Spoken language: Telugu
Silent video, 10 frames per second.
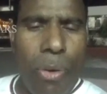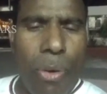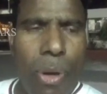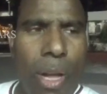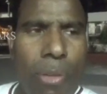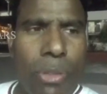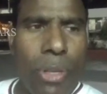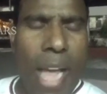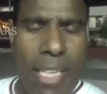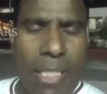who లవ్
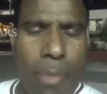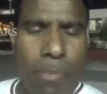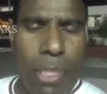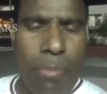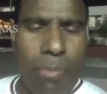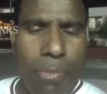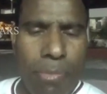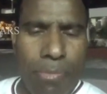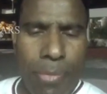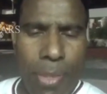టు to హిమ్
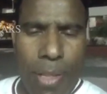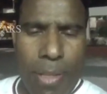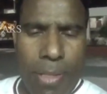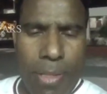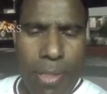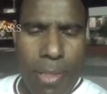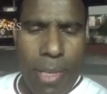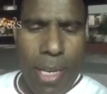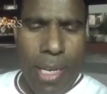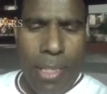
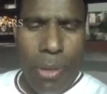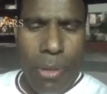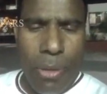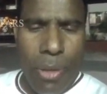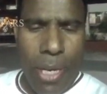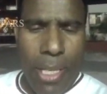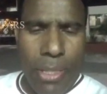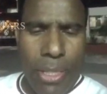ఐ డోంట్ డూ do